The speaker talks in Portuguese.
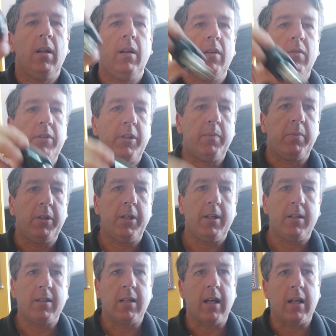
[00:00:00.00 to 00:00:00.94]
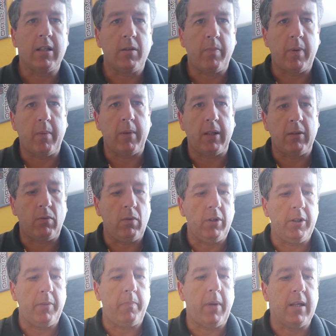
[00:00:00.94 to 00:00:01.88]
nenhum tipo de desgaste
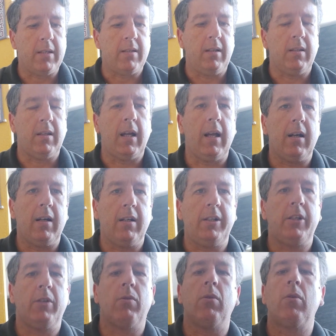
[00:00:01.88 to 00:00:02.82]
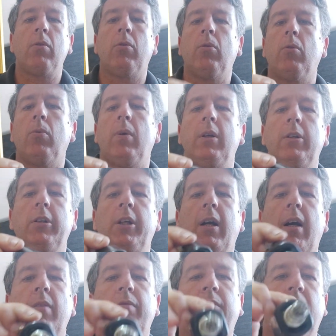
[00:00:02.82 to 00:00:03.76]
prematuro de peça interna, de coroa, de
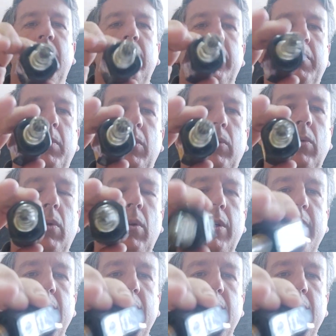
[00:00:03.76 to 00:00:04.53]
carvão, de motor,